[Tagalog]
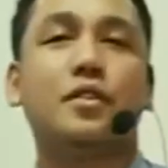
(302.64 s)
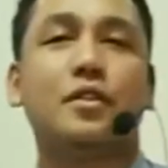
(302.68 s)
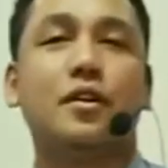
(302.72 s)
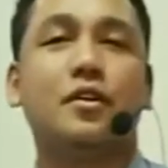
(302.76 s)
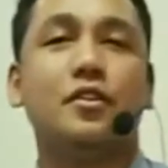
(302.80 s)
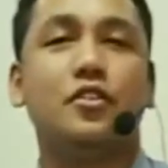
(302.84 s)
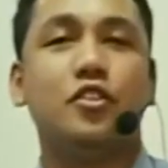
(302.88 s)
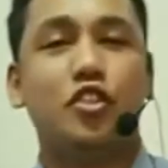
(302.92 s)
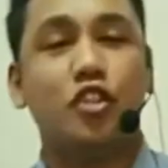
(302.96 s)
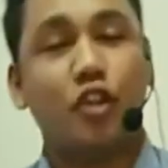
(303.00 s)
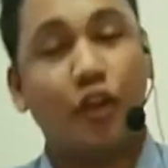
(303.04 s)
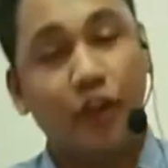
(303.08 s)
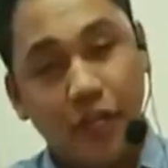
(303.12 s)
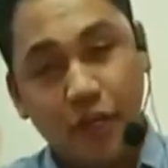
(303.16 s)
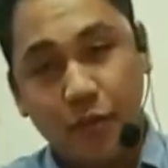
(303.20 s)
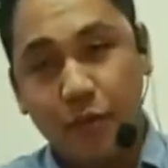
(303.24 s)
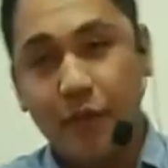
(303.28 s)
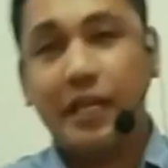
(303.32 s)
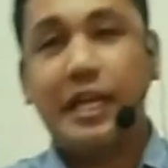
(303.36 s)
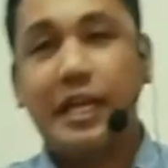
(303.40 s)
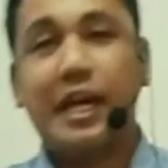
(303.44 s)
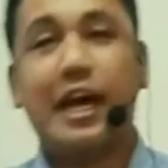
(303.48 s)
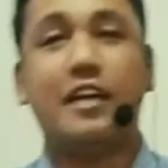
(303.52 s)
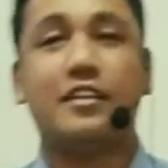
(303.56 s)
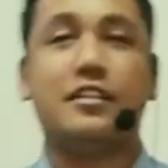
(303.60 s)
join
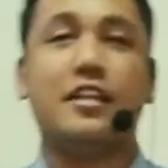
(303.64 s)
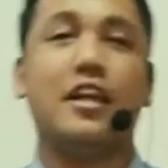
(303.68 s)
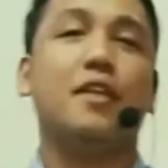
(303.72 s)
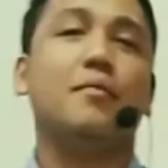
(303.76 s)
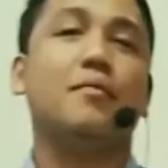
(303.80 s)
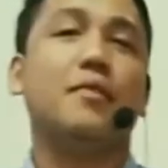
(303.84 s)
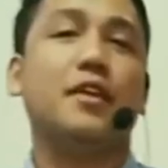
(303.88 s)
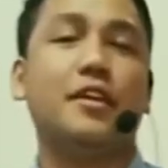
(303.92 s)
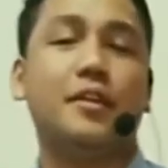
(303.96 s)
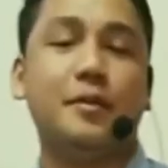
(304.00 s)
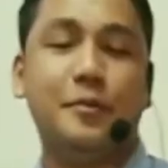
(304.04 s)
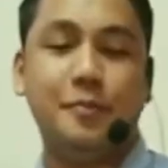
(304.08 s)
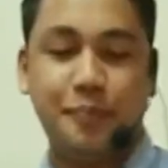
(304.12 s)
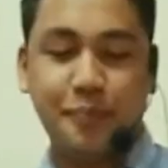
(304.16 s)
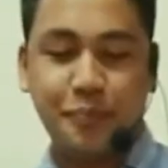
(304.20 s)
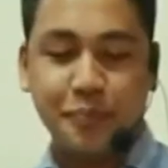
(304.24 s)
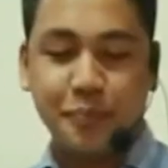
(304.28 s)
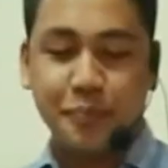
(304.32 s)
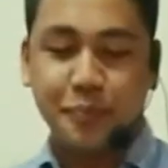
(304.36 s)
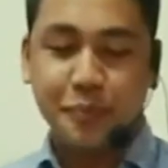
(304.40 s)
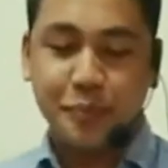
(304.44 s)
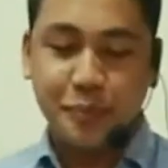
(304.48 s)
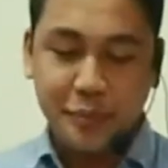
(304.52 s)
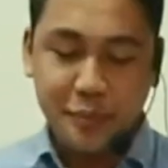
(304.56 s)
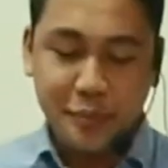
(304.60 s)
with us. Amen.
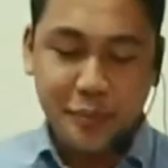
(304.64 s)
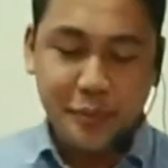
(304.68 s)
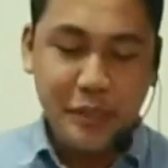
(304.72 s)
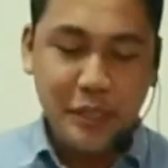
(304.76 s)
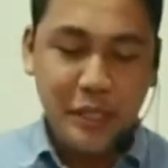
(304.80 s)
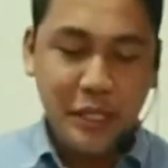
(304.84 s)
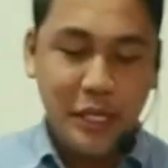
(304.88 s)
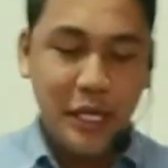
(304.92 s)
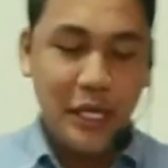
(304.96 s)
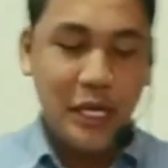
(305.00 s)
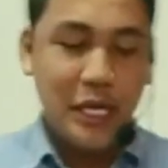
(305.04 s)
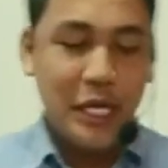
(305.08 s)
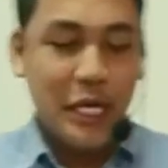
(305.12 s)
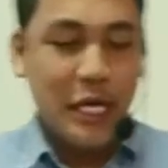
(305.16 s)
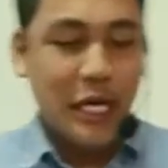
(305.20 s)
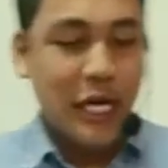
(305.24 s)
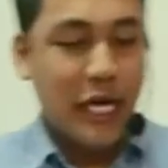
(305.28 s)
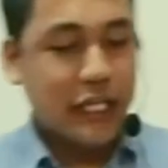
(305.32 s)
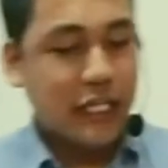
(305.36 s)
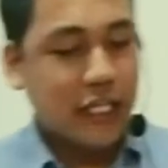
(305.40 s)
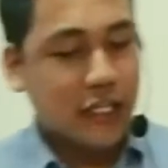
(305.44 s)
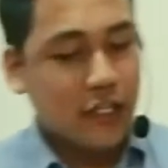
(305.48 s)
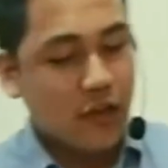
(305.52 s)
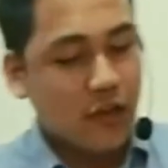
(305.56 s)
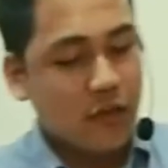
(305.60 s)

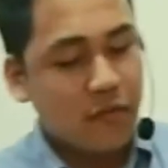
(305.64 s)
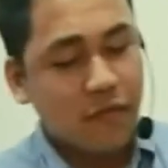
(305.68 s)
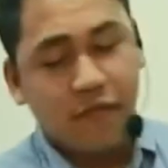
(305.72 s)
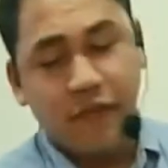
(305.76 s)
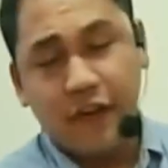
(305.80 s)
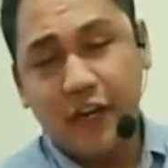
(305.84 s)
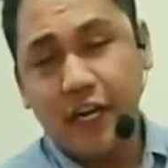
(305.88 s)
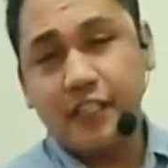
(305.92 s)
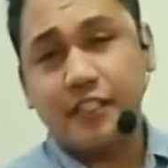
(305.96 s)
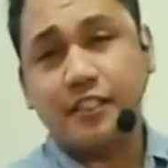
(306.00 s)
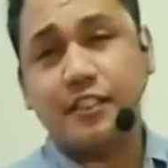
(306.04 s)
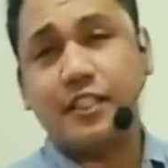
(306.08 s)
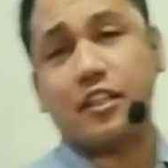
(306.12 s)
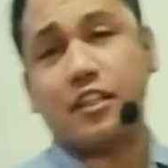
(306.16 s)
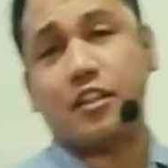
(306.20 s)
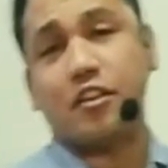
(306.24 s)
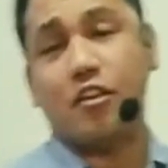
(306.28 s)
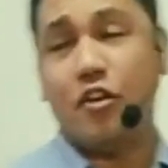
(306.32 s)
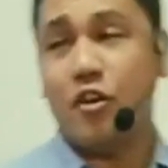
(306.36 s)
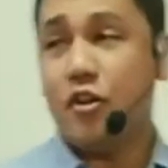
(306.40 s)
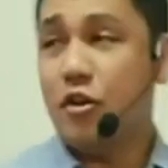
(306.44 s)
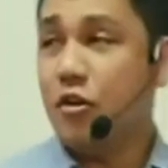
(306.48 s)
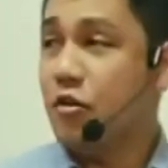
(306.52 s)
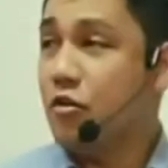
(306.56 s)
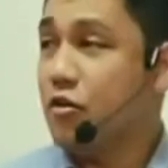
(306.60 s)
At itong verse na to,
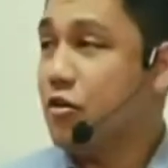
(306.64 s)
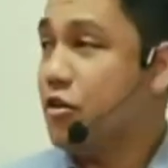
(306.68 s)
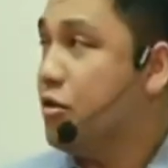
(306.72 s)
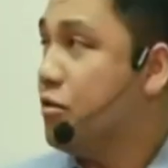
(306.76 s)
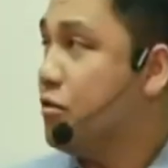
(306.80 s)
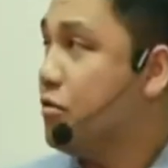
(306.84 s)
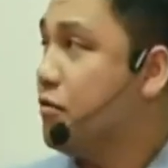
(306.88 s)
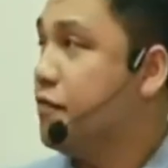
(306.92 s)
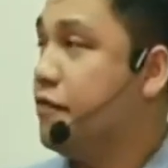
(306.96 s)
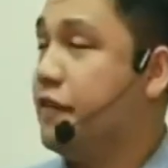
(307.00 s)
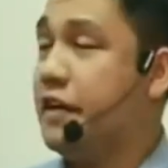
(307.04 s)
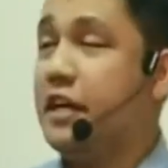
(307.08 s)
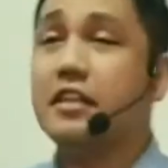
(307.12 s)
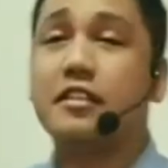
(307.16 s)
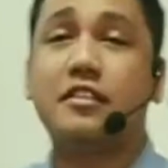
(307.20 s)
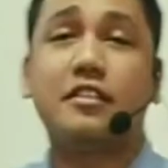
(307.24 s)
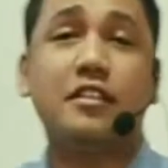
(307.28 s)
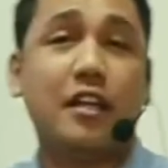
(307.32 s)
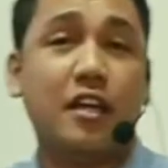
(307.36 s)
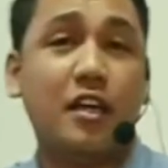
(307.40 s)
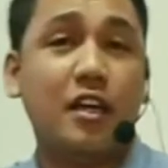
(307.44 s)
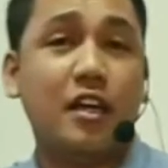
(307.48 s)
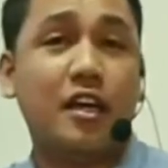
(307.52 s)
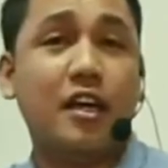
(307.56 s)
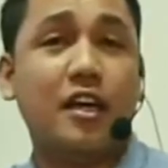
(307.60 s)
yung, yung verse na,